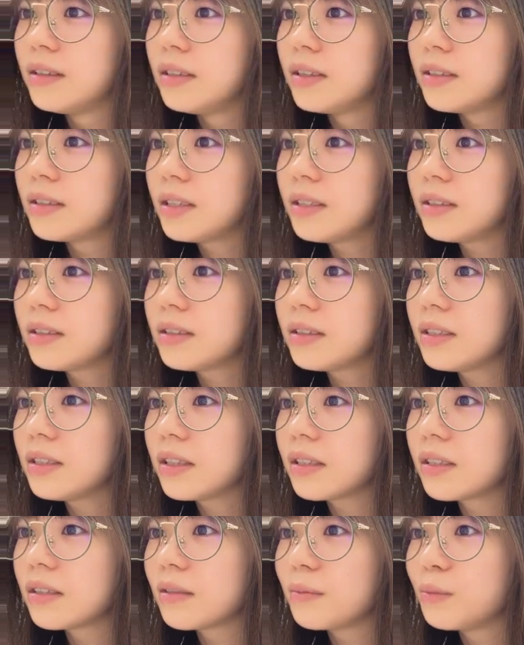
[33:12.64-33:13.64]
野菜好きじゃな
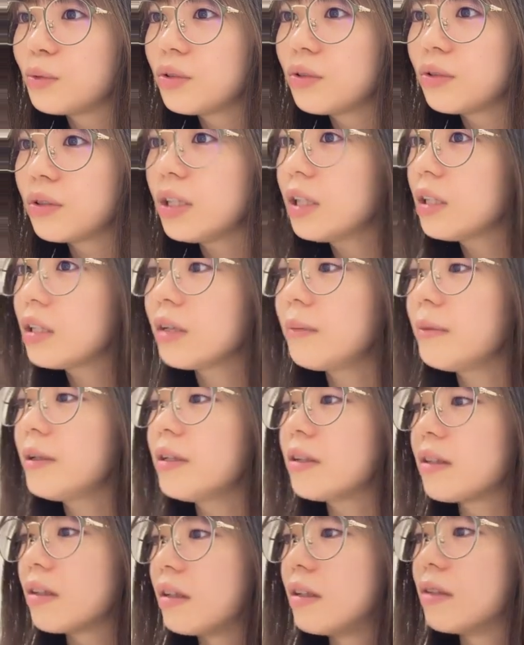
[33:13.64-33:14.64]
かった時ブロッコリーいや食べ
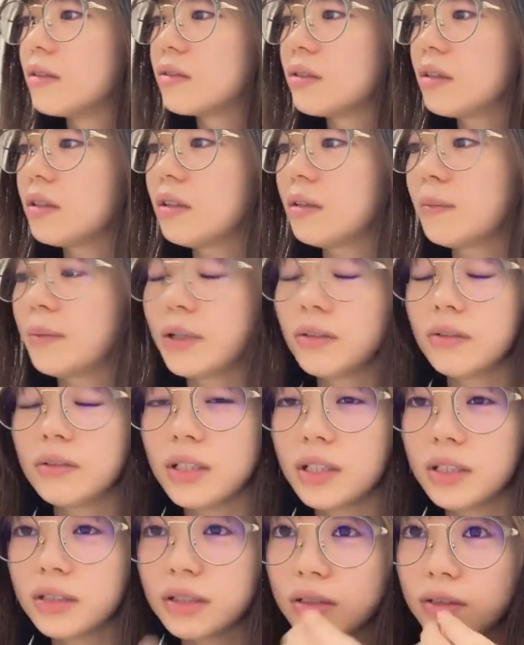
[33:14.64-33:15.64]
れたそれは
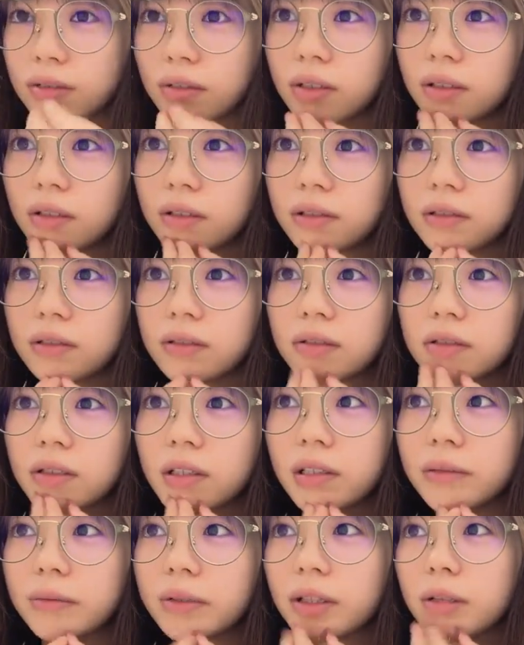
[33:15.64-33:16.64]
マヨネーズとかつ
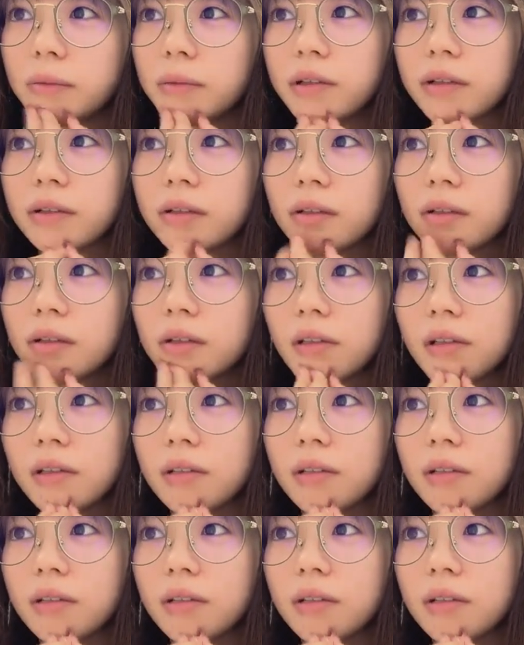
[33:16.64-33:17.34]
ければ食べれたかな